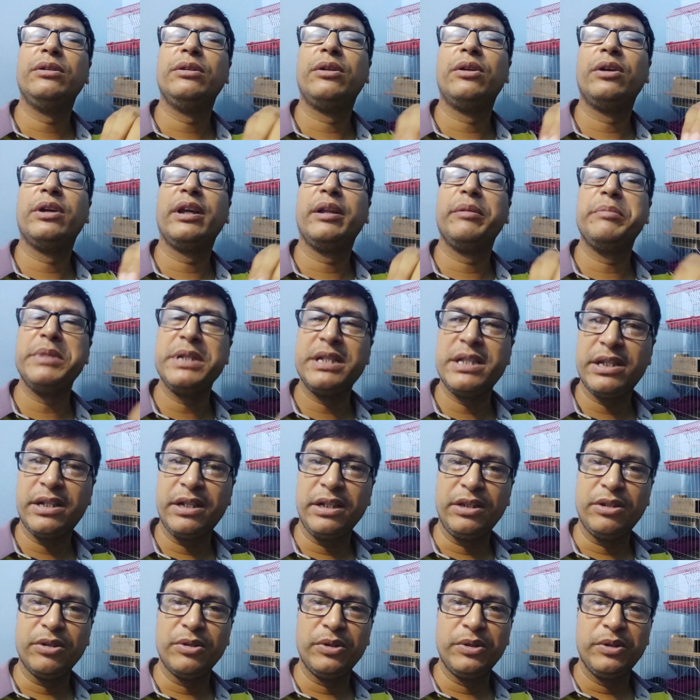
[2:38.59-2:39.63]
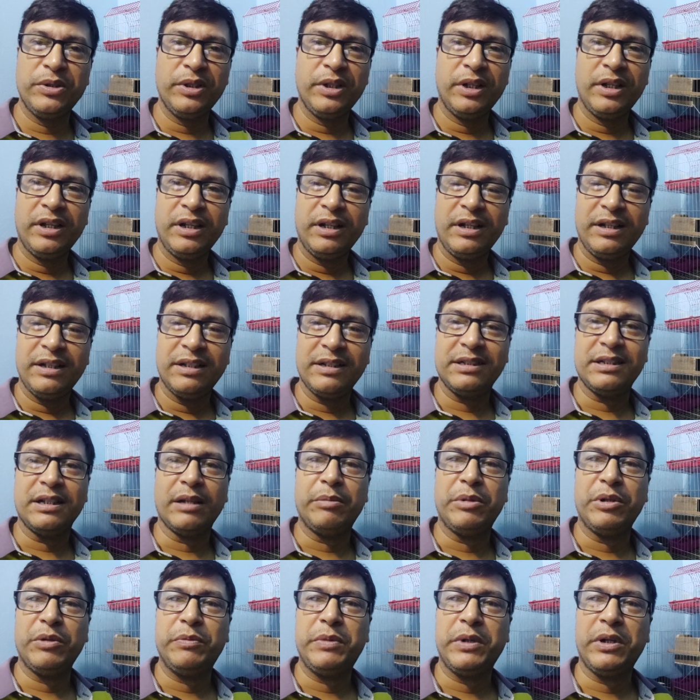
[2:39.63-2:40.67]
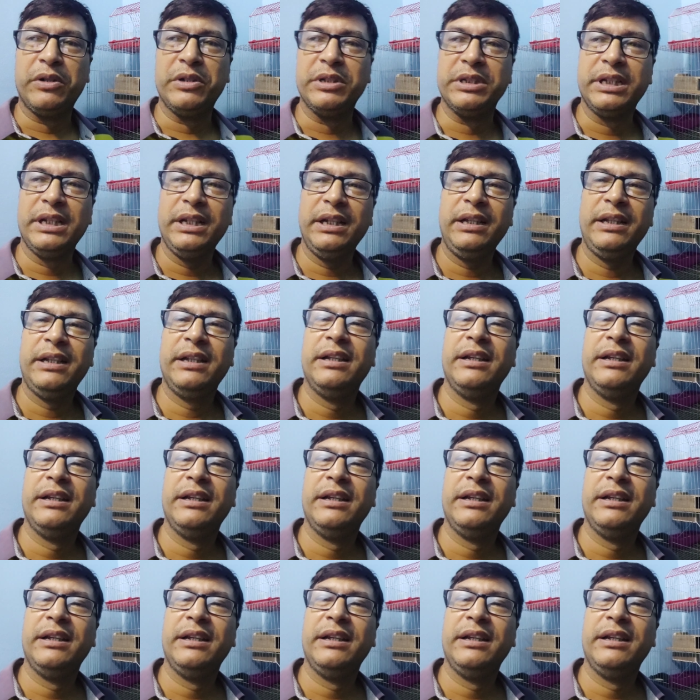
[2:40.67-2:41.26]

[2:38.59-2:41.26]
রঙের মিশ্রিত জাপাও পাওয়া যায়